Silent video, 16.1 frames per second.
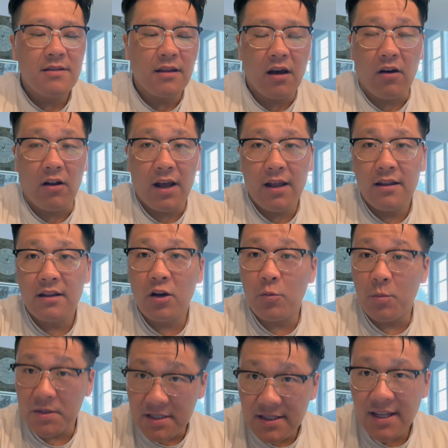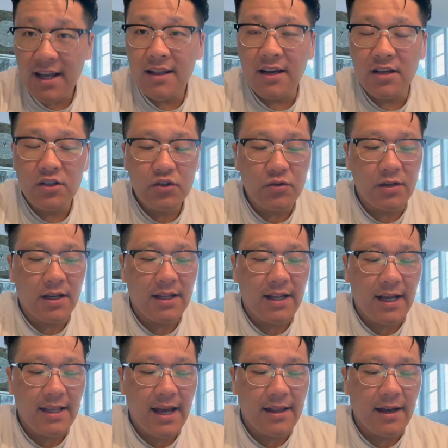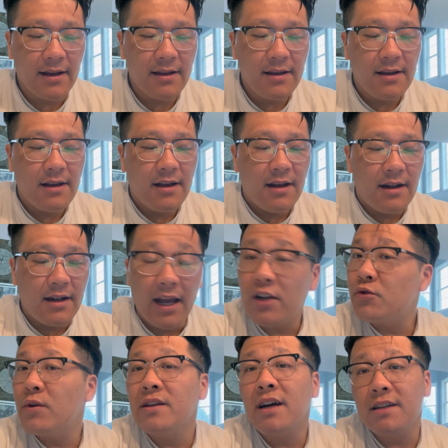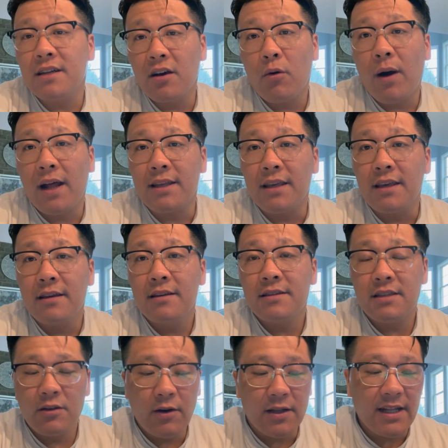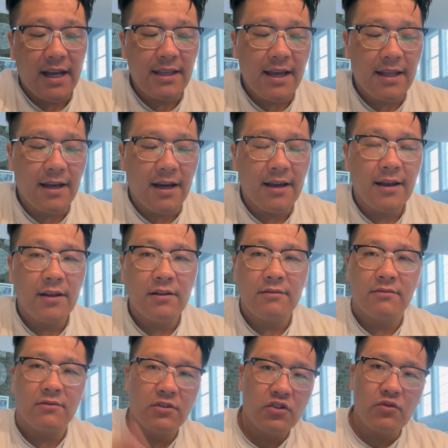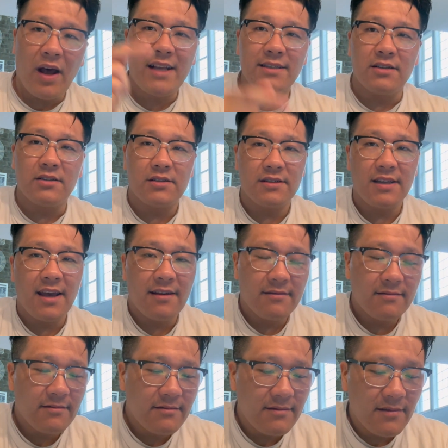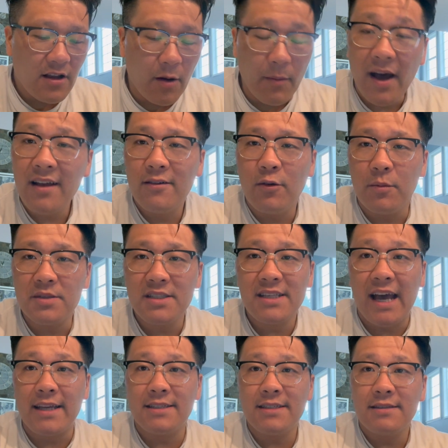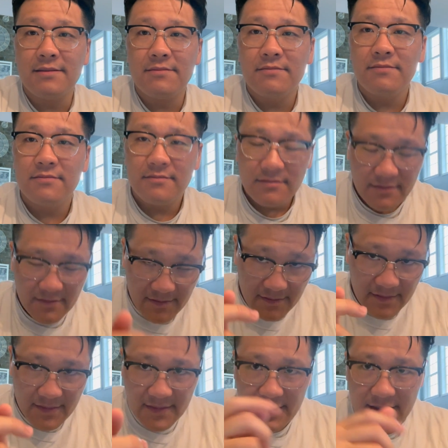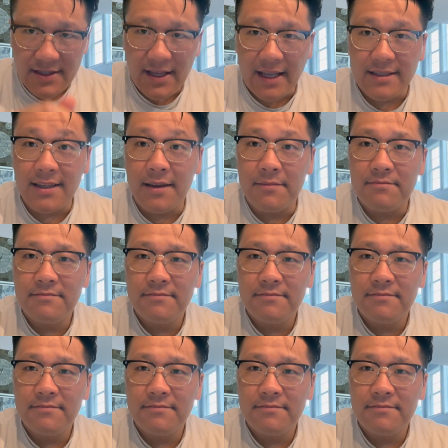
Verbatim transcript: 那好了，那我们今天呢，就是跟大家呢来说一下这个话题，希望大家呢抓紧时间，好吗？我们下一期再见。